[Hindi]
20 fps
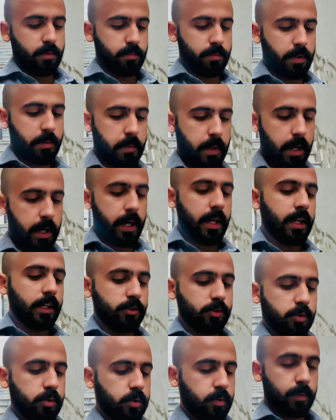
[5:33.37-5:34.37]
मेहमान है
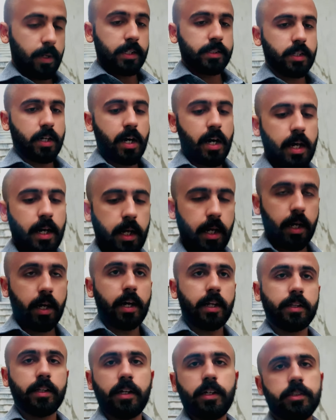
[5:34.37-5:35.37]
जो बस आ रहे हैं
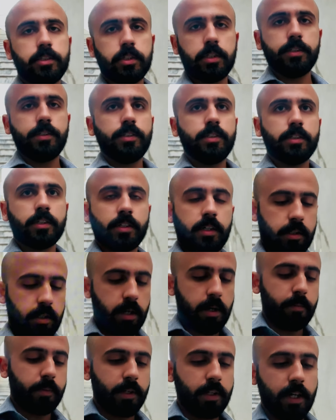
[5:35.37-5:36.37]
कहते हैं शाह जी
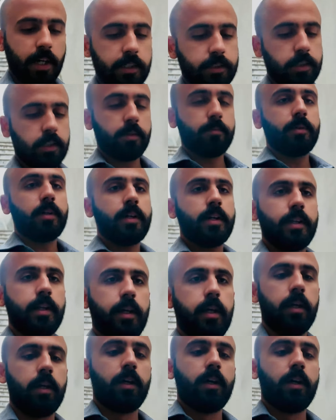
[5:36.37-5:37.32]
हमें दस एक मिनट दें